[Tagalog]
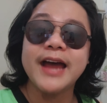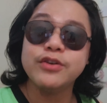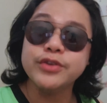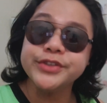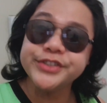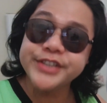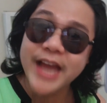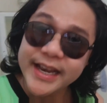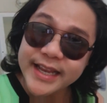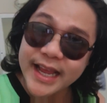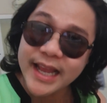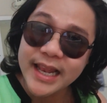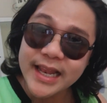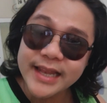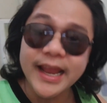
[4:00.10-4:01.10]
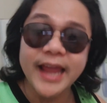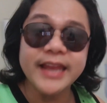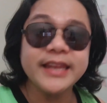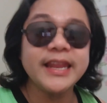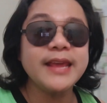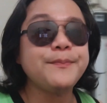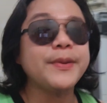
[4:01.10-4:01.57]
anong channel na
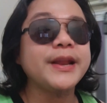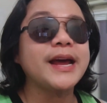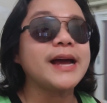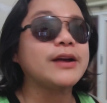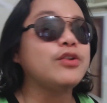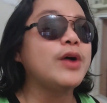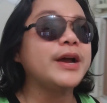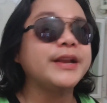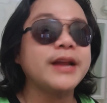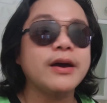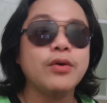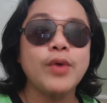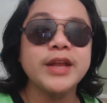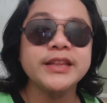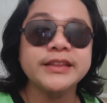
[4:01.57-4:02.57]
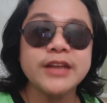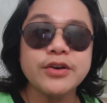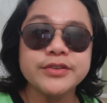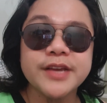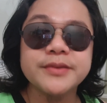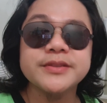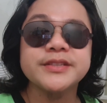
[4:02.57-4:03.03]
hindi pa nakakuha ng
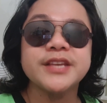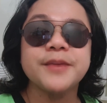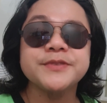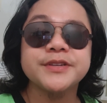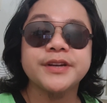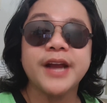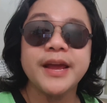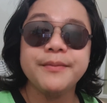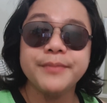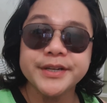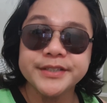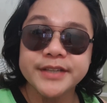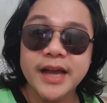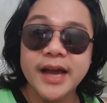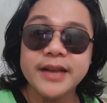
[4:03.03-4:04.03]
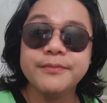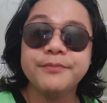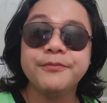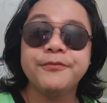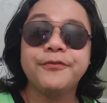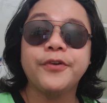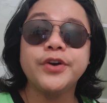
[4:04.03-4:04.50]
1,000 subscribers and
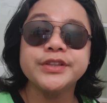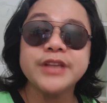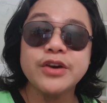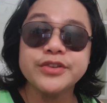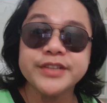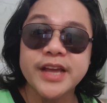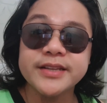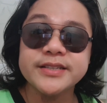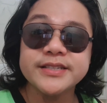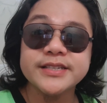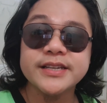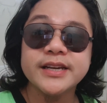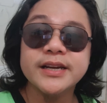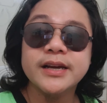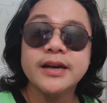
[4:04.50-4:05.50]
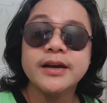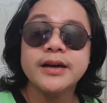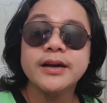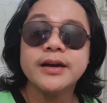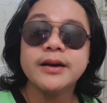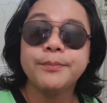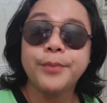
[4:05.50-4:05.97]
4,000
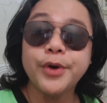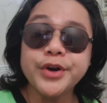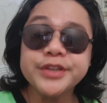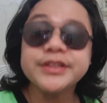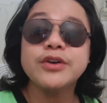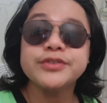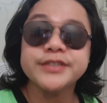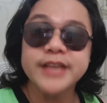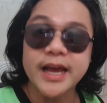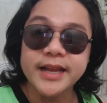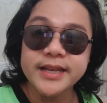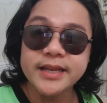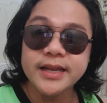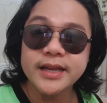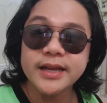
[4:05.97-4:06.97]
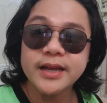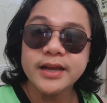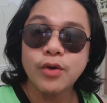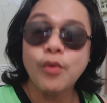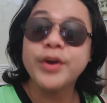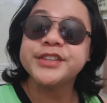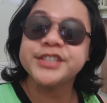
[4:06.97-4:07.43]
4,000
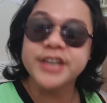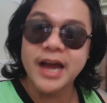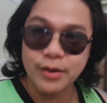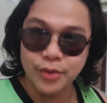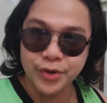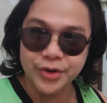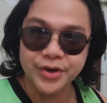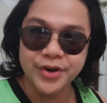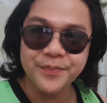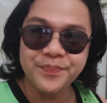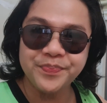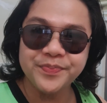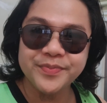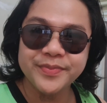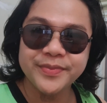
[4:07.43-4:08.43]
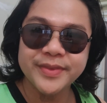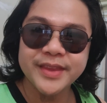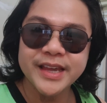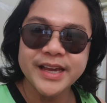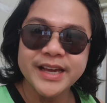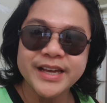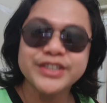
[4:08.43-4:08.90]
watch hour.
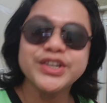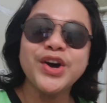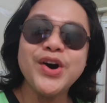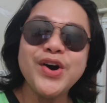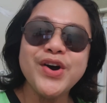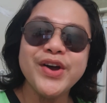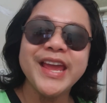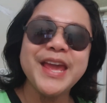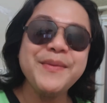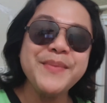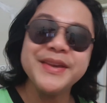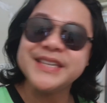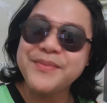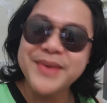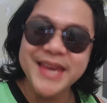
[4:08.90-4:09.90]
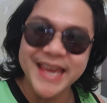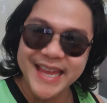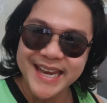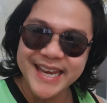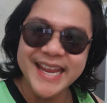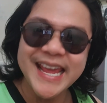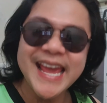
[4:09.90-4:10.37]
So, ibig
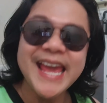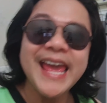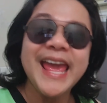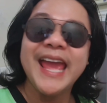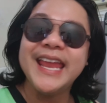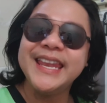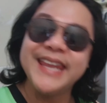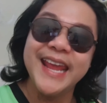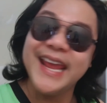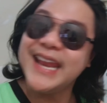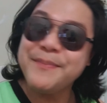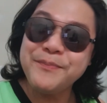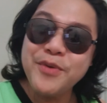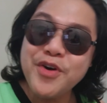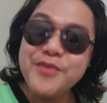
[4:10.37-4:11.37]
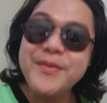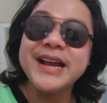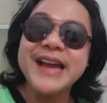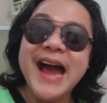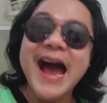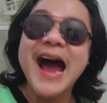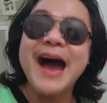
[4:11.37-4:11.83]
sabihin, hindi na po
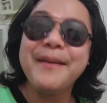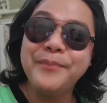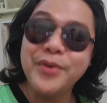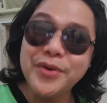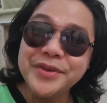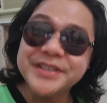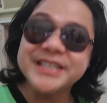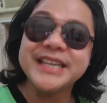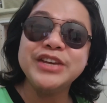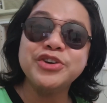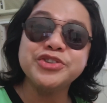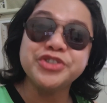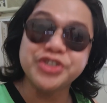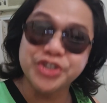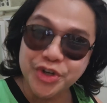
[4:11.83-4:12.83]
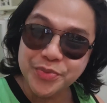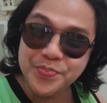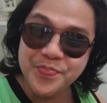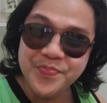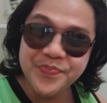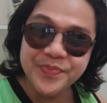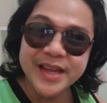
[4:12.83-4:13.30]
maghahabol si
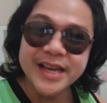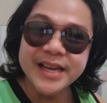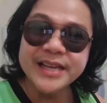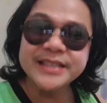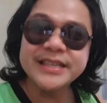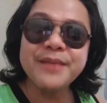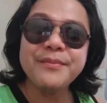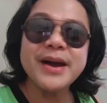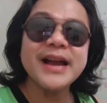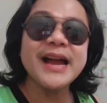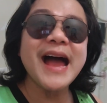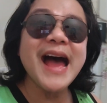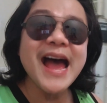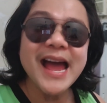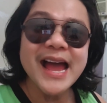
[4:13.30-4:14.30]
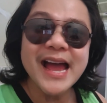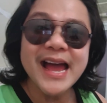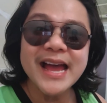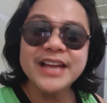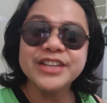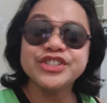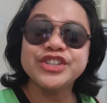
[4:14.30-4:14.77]
YouTube sa mga
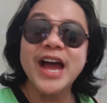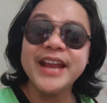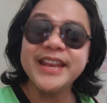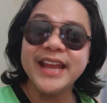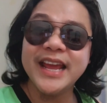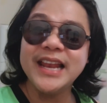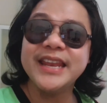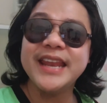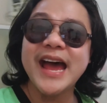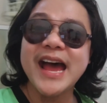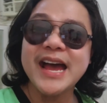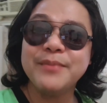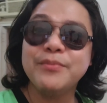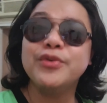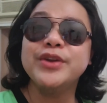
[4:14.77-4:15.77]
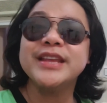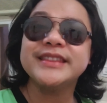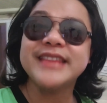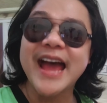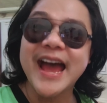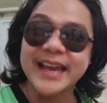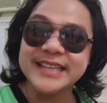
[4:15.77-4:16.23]
channel na
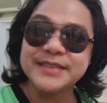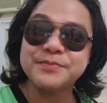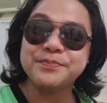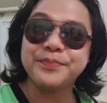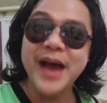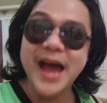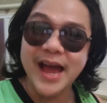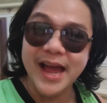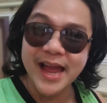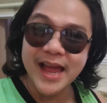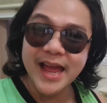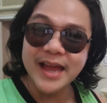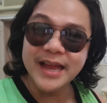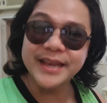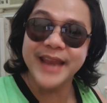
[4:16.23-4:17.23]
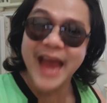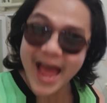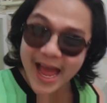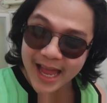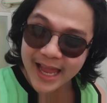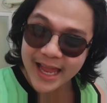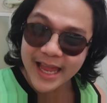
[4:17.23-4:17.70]
monetize pa
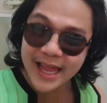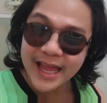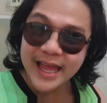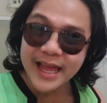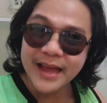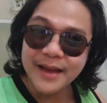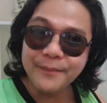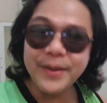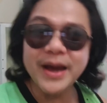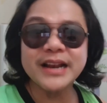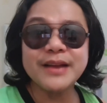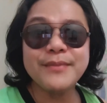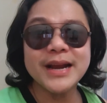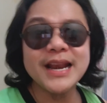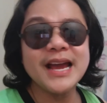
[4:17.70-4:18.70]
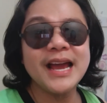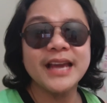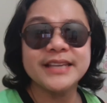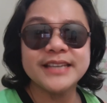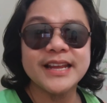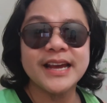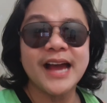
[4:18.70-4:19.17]
na para
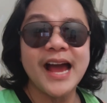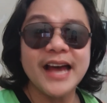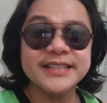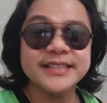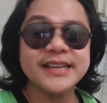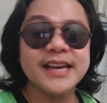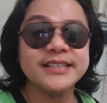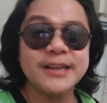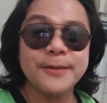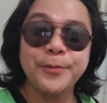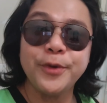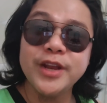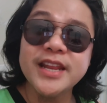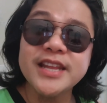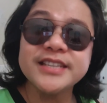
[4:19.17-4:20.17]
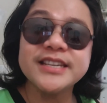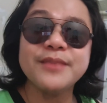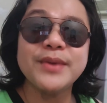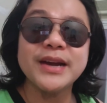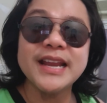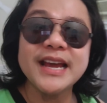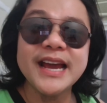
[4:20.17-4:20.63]
maglagay siya ng ads kasi pwede na
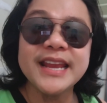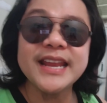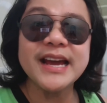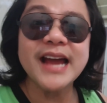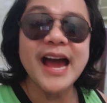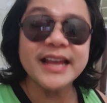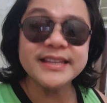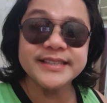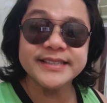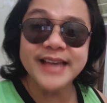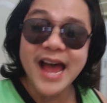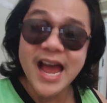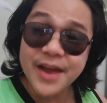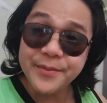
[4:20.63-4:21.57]
siyang maglagay ng ads sa